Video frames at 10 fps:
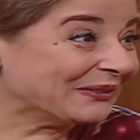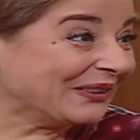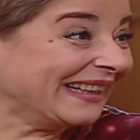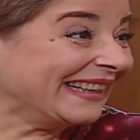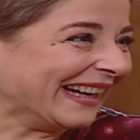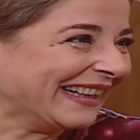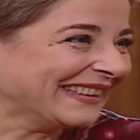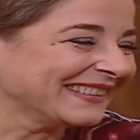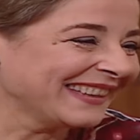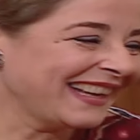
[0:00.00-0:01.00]
فيلا
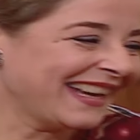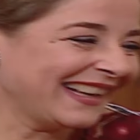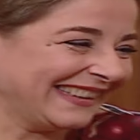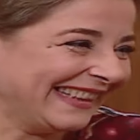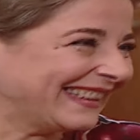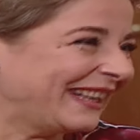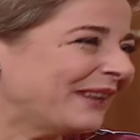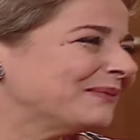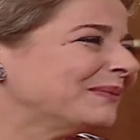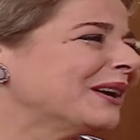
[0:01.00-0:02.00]
يا
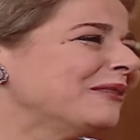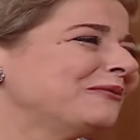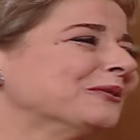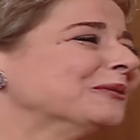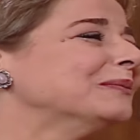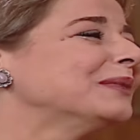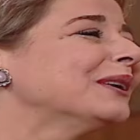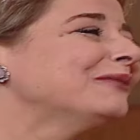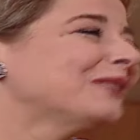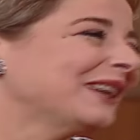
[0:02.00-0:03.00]
سلام برافو
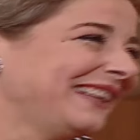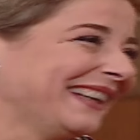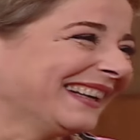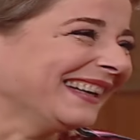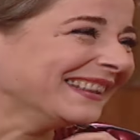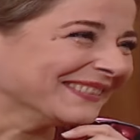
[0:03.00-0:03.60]
برافو عليك